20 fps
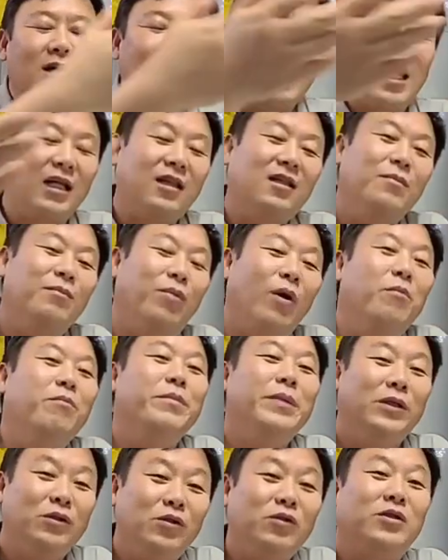같은
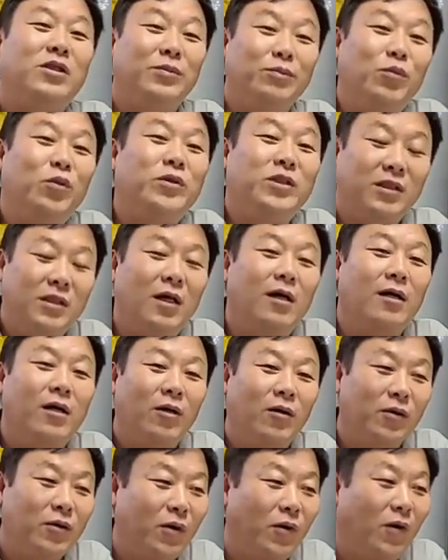범민주 진보
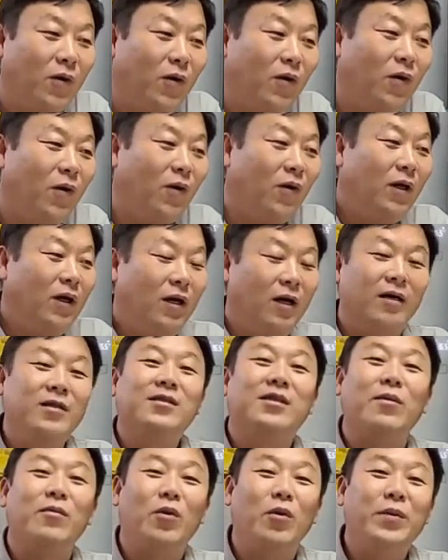진영이어도, 어렸을
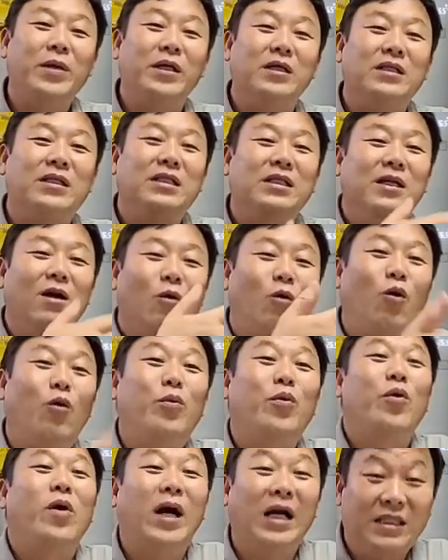때 보면,
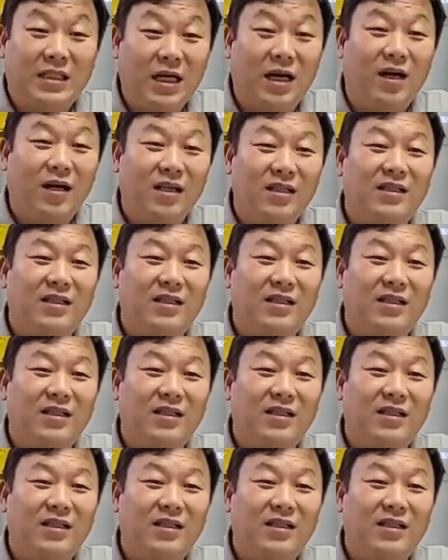호불호가 있잖아요.